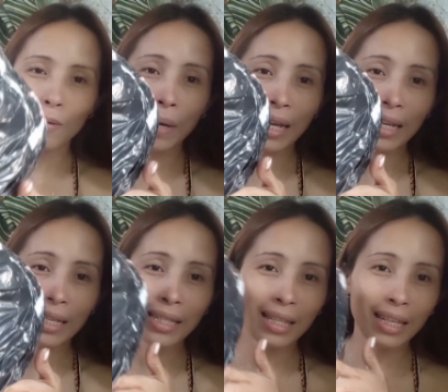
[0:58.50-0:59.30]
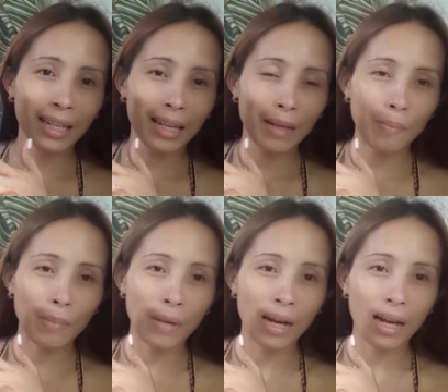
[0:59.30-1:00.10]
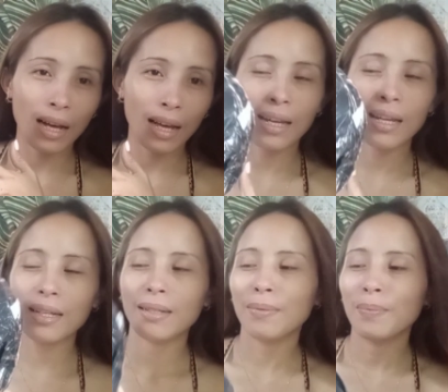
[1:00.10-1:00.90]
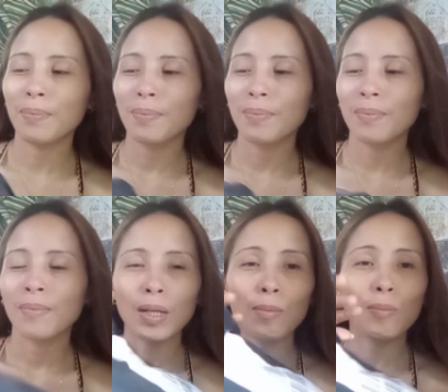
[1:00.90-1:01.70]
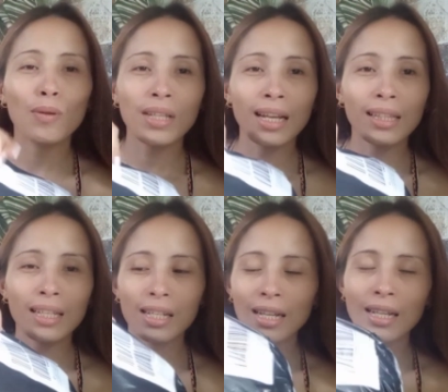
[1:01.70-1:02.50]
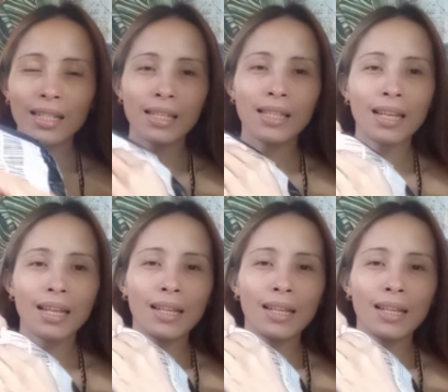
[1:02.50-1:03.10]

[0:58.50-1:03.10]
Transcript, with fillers: plastic iba. Ayan. Pero bubuksan natin siya guys kasi